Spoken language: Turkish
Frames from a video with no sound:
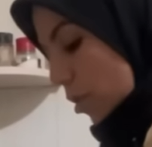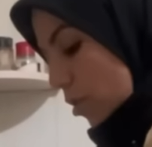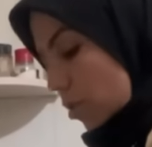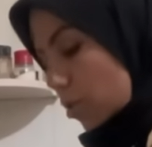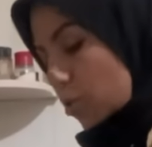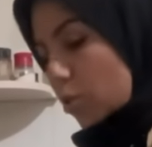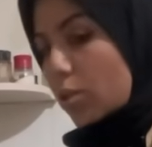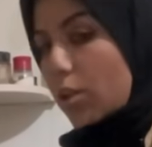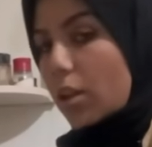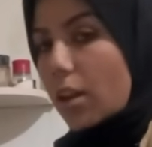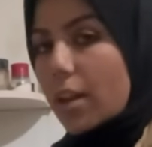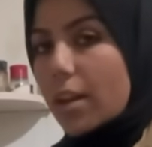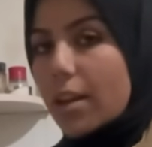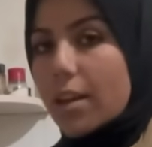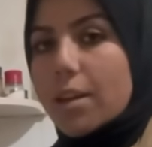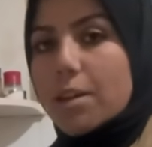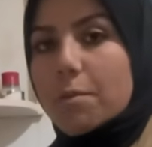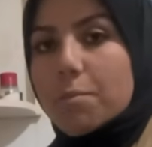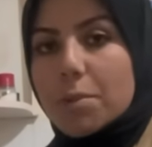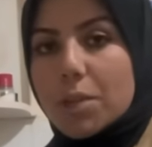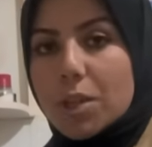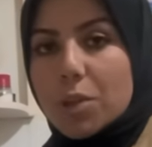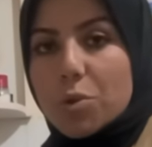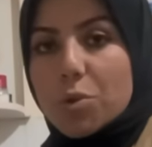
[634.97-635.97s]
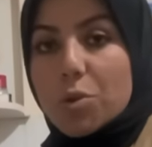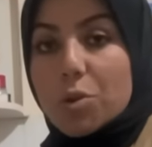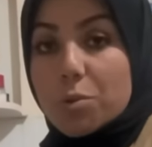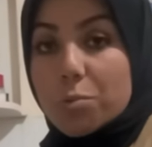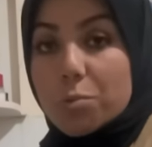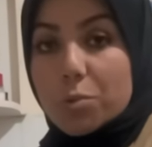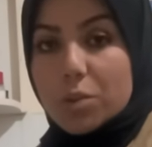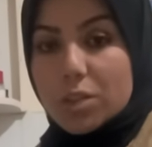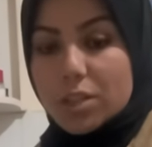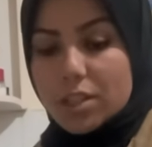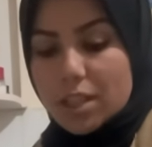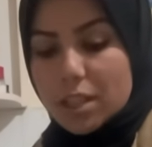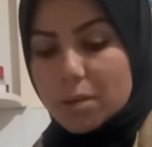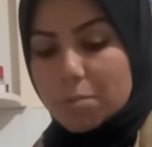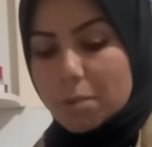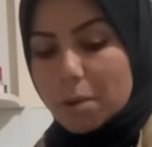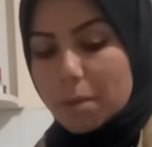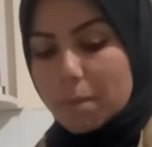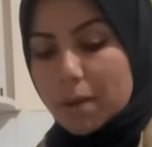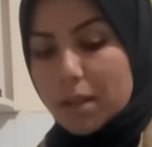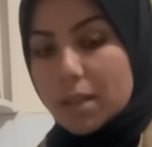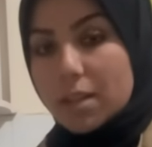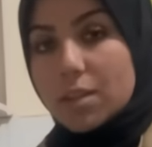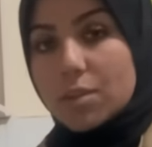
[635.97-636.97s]
sonra bir de yorumunu
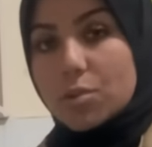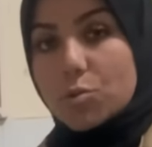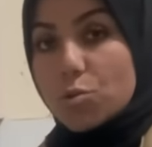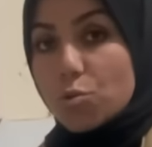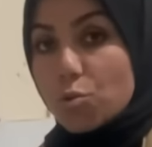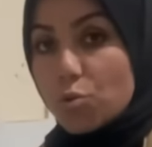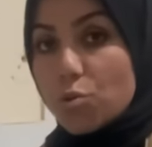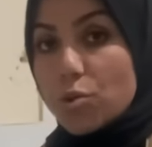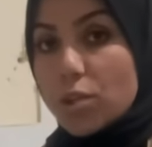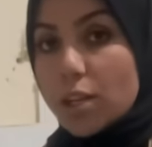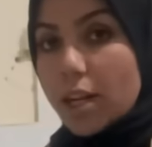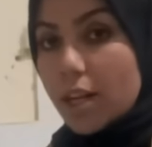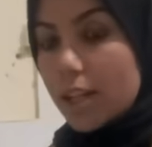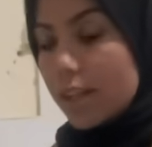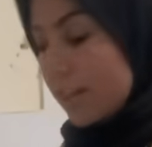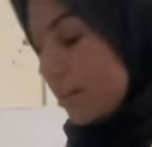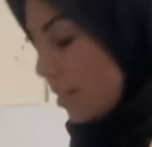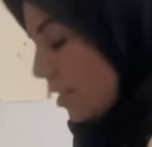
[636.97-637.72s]
silmeme. Düşün ne kadar